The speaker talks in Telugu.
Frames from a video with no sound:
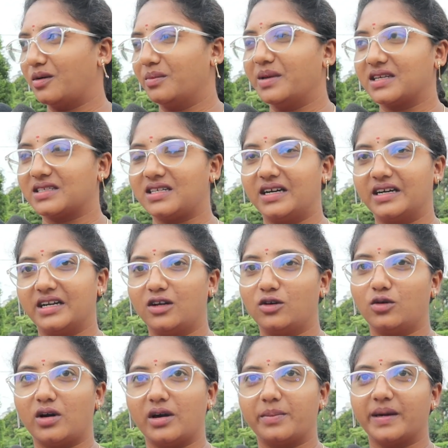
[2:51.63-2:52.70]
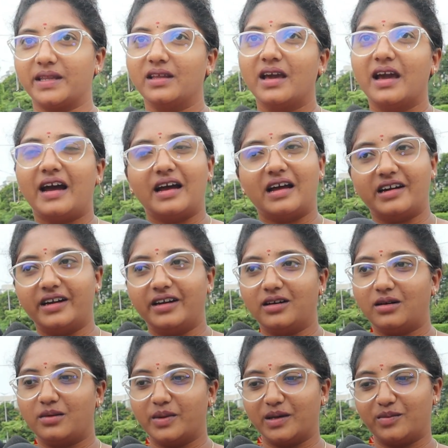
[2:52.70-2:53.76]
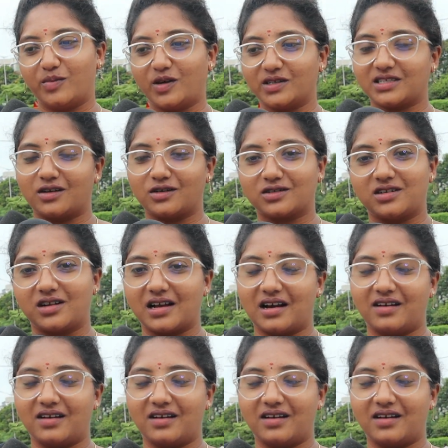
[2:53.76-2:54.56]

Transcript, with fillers: ఆబ్వియస్లీ uh, అంటే uh, లో అయిపోయింది అండ్ బిగ్ బాస్ హౌస్లో